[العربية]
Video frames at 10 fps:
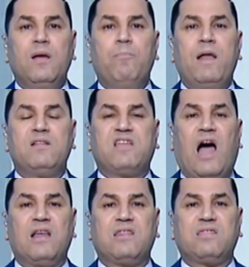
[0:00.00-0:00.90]
من
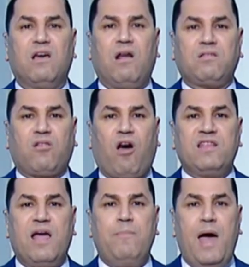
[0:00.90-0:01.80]
تعثرت
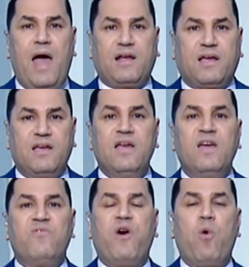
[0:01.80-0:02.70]
قدماك
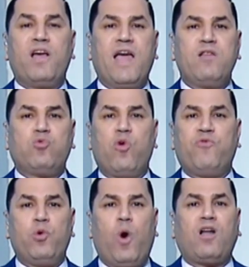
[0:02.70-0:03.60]
فوجدته
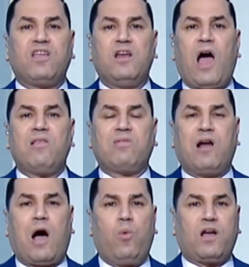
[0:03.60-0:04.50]
في وقت العثره
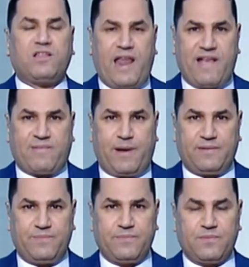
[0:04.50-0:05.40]
او وقت الازمه
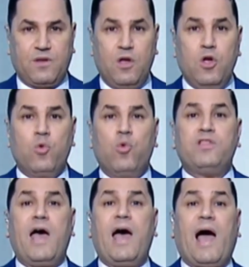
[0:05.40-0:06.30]

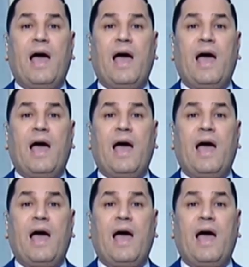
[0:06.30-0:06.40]
وده على